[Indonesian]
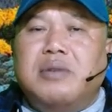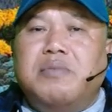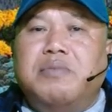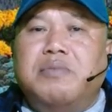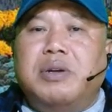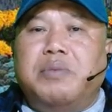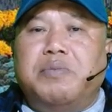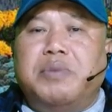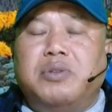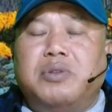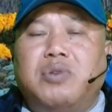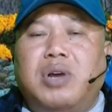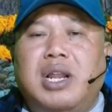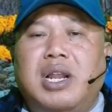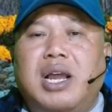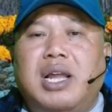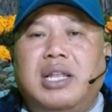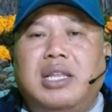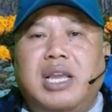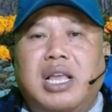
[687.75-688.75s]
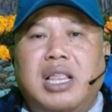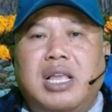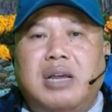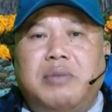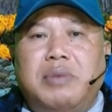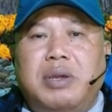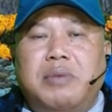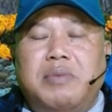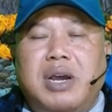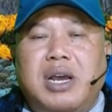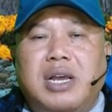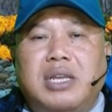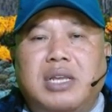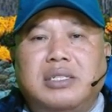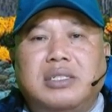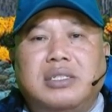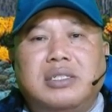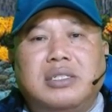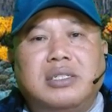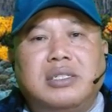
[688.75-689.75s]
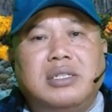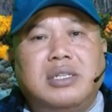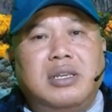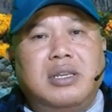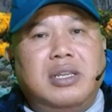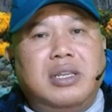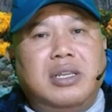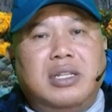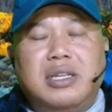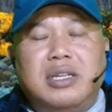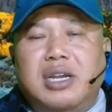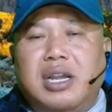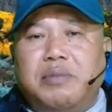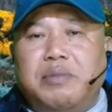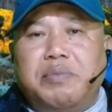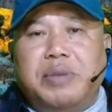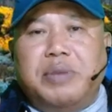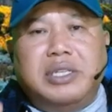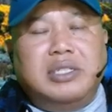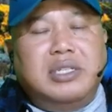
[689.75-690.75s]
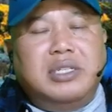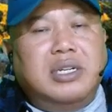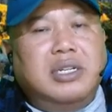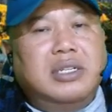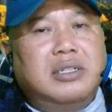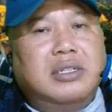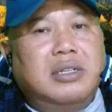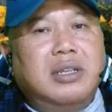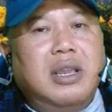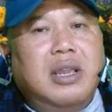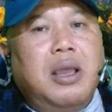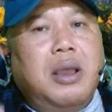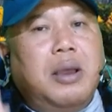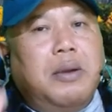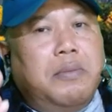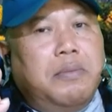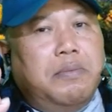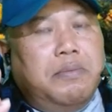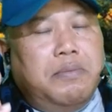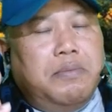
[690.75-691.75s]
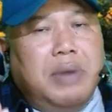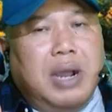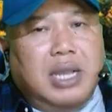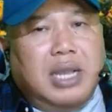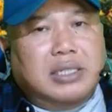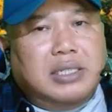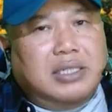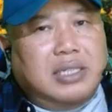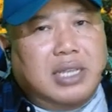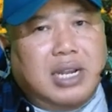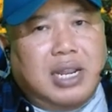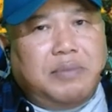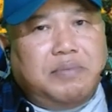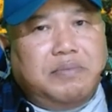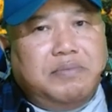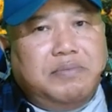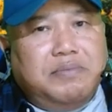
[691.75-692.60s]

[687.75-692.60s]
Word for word: berpetualangan di alam bebas dengan passion basket.